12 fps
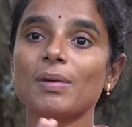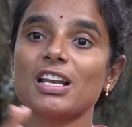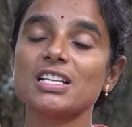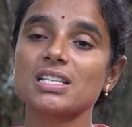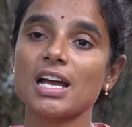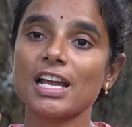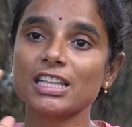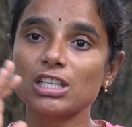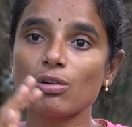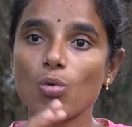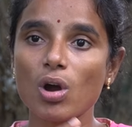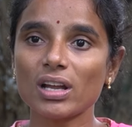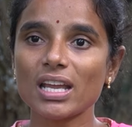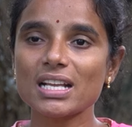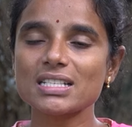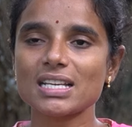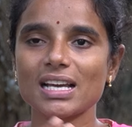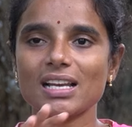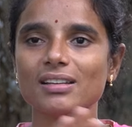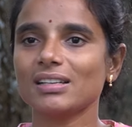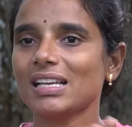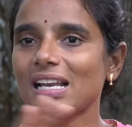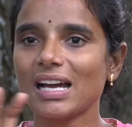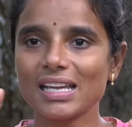మళ్ళీ సాయంత్రం వాకింగ్ చేయాలి
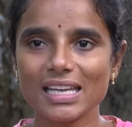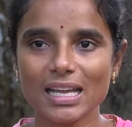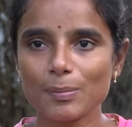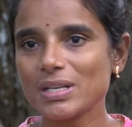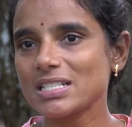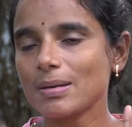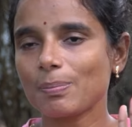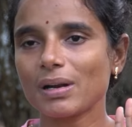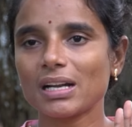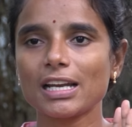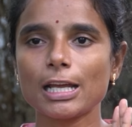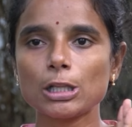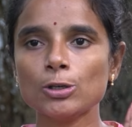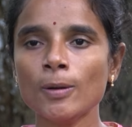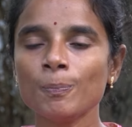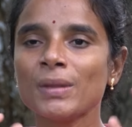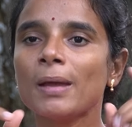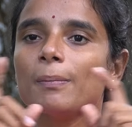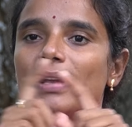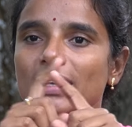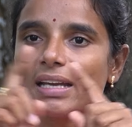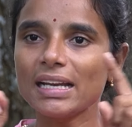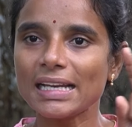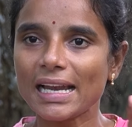ఇలా ఏమీ చెప్పట్లేదు మీకు
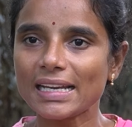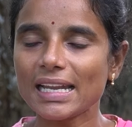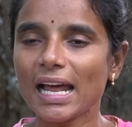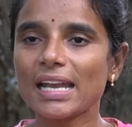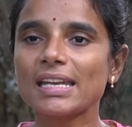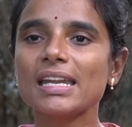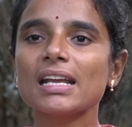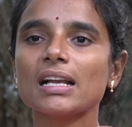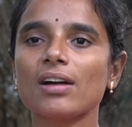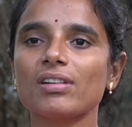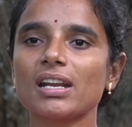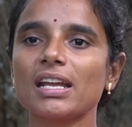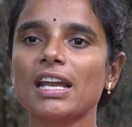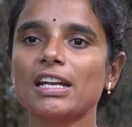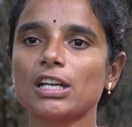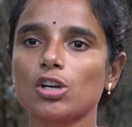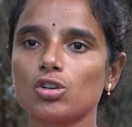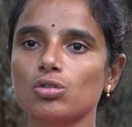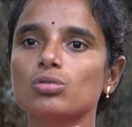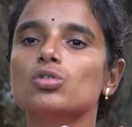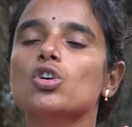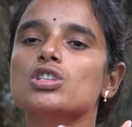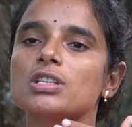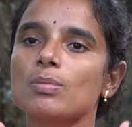ఏంటంటే అన్నీ కవర్ అయ్యేటట్టు
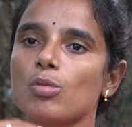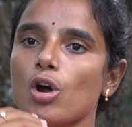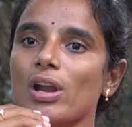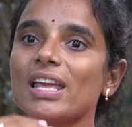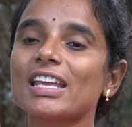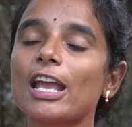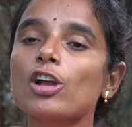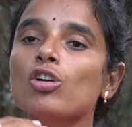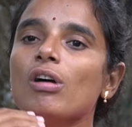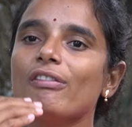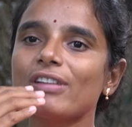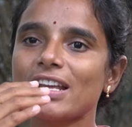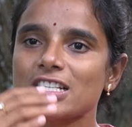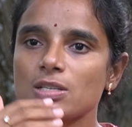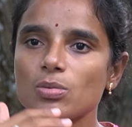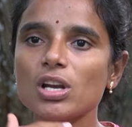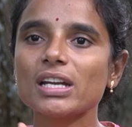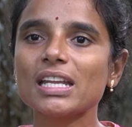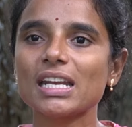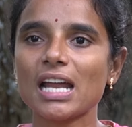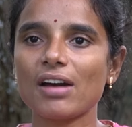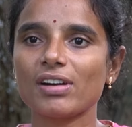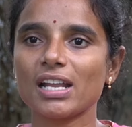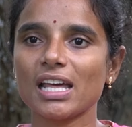కొంచెం బాడీకి ఎక్కువ ఫ్లెక్సిబిలిటీ
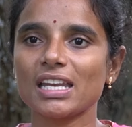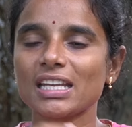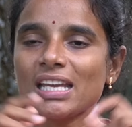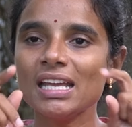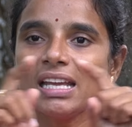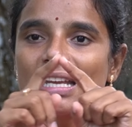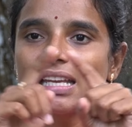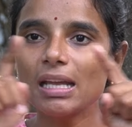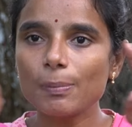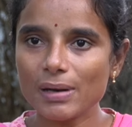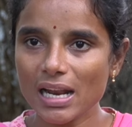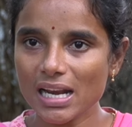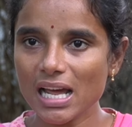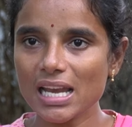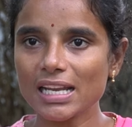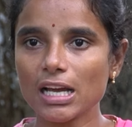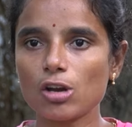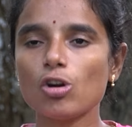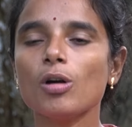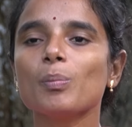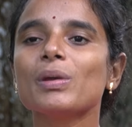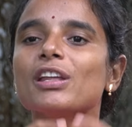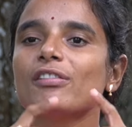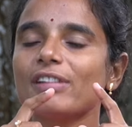రావడానికి ఈ ప్రణాళికలో
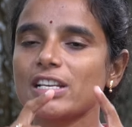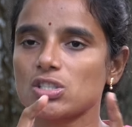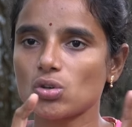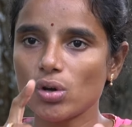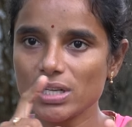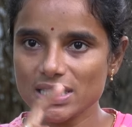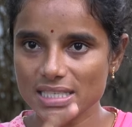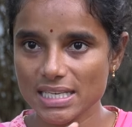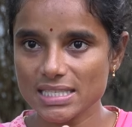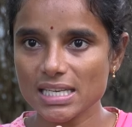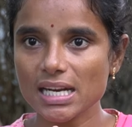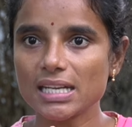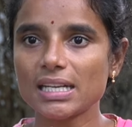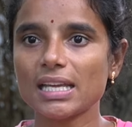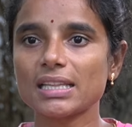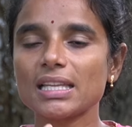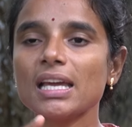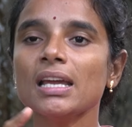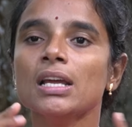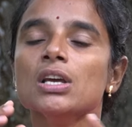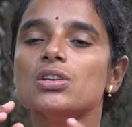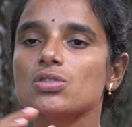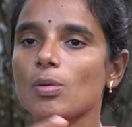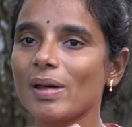మీరు వేసుకొని చేసినట్టయితే
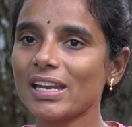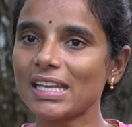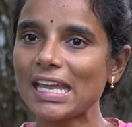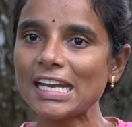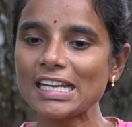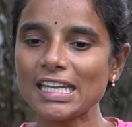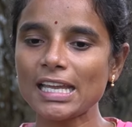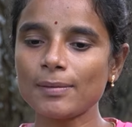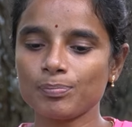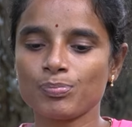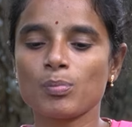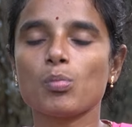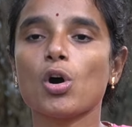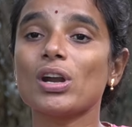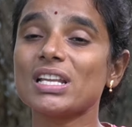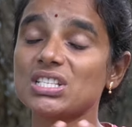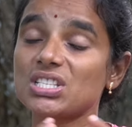సో మనకేంటి బాడీ